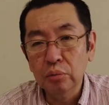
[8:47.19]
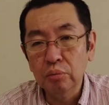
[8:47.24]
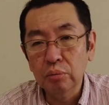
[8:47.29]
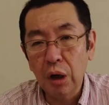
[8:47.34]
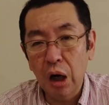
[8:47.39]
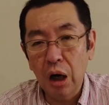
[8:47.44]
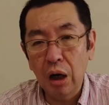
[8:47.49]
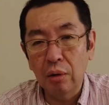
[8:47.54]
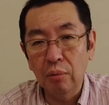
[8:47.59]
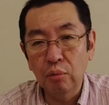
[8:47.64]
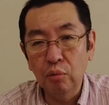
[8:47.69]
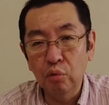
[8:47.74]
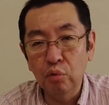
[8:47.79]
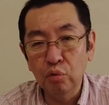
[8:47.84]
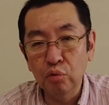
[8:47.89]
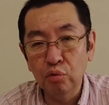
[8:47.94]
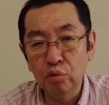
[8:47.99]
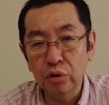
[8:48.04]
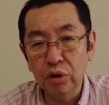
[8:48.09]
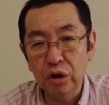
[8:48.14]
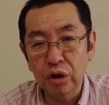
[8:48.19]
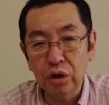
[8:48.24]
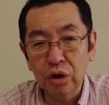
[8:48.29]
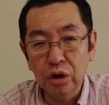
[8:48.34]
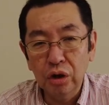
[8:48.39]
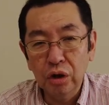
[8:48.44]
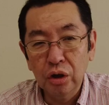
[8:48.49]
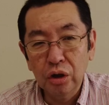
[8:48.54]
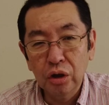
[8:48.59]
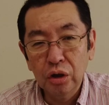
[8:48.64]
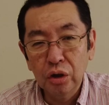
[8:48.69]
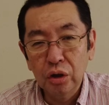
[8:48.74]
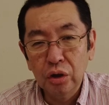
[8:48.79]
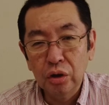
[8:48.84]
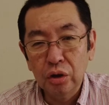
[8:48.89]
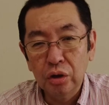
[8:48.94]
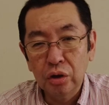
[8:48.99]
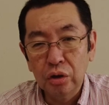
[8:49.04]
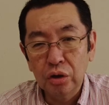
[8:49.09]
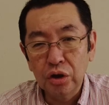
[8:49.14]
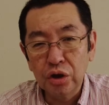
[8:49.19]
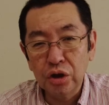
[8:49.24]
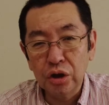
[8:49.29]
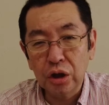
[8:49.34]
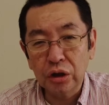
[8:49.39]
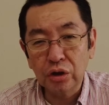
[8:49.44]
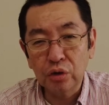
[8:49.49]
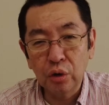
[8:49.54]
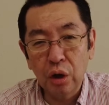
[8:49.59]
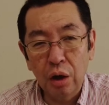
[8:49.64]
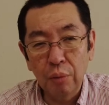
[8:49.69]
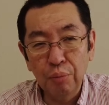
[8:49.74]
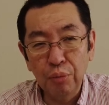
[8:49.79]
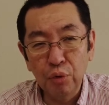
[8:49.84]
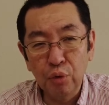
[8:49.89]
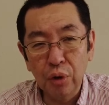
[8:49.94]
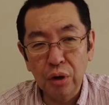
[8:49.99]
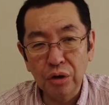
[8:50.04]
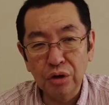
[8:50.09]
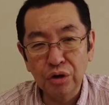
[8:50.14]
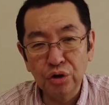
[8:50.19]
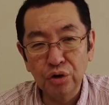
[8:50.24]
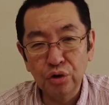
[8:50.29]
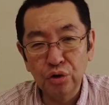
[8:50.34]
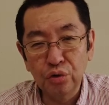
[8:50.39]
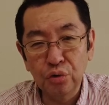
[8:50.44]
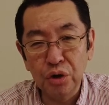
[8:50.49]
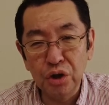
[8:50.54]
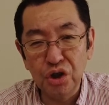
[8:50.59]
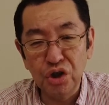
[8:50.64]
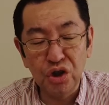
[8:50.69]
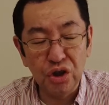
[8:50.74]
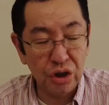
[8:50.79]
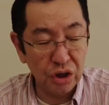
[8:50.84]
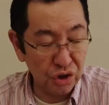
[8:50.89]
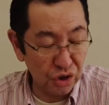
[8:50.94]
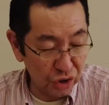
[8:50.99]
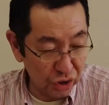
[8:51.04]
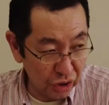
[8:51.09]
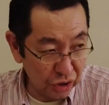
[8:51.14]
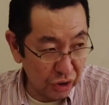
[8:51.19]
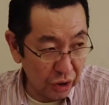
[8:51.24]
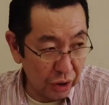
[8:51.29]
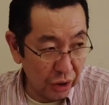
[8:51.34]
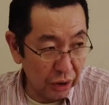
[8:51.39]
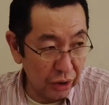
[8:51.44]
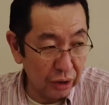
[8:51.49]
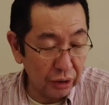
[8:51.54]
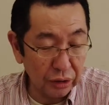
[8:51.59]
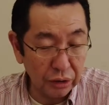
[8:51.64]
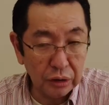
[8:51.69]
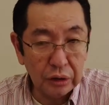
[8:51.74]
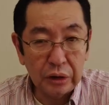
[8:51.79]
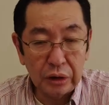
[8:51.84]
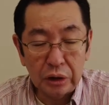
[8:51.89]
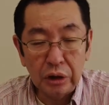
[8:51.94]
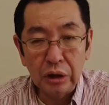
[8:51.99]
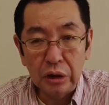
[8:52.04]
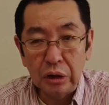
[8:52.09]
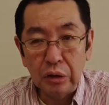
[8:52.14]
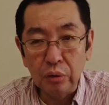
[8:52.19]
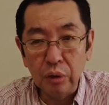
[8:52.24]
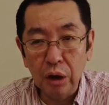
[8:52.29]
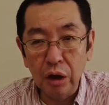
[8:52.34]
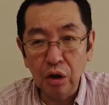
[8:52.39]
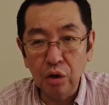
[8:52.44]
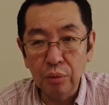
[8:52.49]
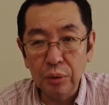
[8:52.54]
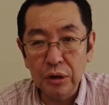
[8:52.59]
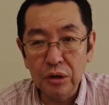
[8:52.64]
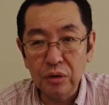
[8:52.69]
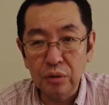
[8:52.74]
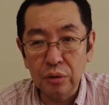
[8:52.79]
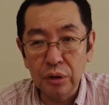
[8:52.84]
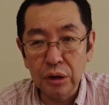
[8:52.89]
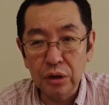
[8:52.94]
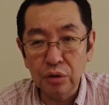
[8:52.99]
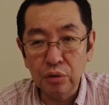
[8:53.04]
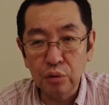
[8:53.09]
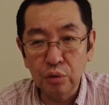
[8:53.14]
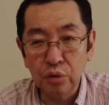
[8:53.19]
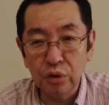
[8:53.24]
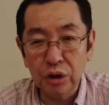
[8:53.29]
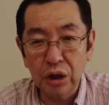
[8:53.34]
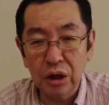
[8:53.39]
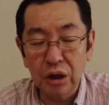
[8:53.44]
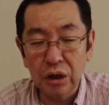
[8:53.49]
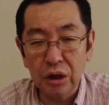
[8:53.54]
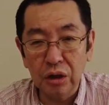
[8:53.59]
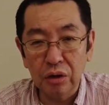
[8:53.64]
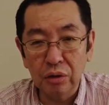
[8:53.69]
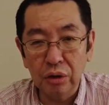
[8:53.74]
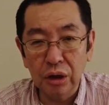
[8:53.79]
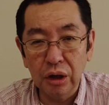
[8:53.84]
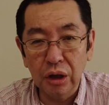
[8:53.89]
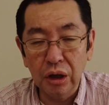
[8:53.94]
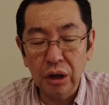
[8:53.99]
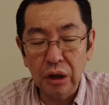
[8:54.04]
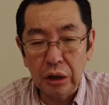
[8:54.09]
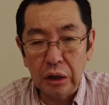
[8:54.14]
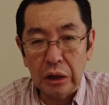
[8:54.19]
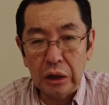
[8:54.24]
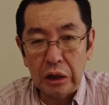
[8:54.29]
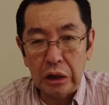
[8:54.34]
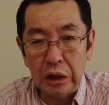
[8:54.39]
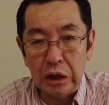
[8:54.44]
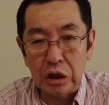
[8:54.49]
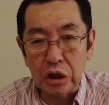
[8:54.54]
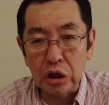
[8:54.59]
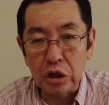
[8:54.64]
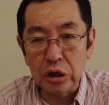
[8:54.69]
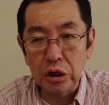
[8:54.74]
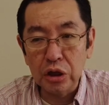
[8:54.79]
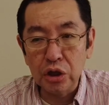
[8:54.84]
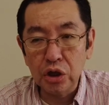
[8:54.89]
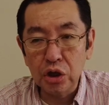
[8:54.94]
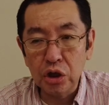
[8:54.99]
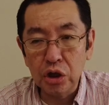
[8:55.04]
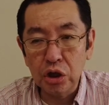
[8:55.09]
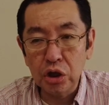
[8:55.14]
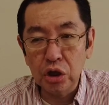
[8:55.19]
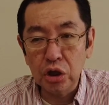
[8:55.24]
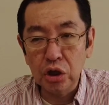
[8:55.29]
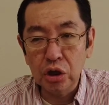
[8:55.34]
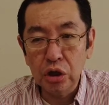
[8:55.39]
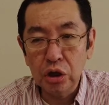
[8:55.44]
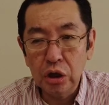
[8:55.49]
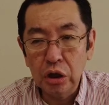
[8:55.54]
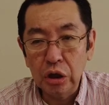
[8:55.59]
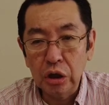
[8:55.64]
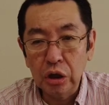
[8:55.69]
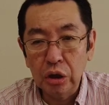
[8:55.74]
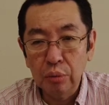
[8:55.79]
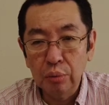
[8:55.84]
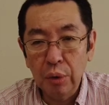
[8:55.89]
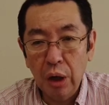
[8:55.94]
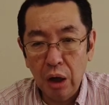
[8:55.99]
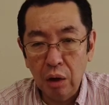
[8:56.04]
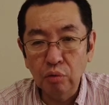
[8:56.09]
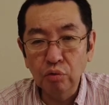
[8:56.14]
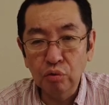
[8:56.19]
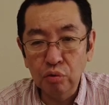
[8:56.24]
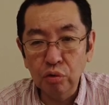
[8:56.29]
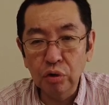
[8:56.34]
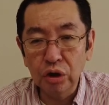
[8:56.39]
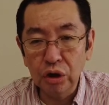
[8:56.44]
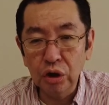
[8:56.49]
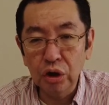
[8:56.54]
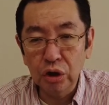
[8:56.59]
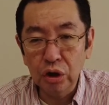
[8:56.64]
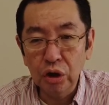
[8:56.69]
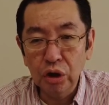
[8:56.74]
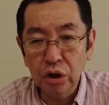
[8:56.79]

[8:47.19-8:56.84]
まあもう本当に4月の発表からずっと1位ですしね世界ランクワールドベストレースホースランキングで1位ですしまあ本当に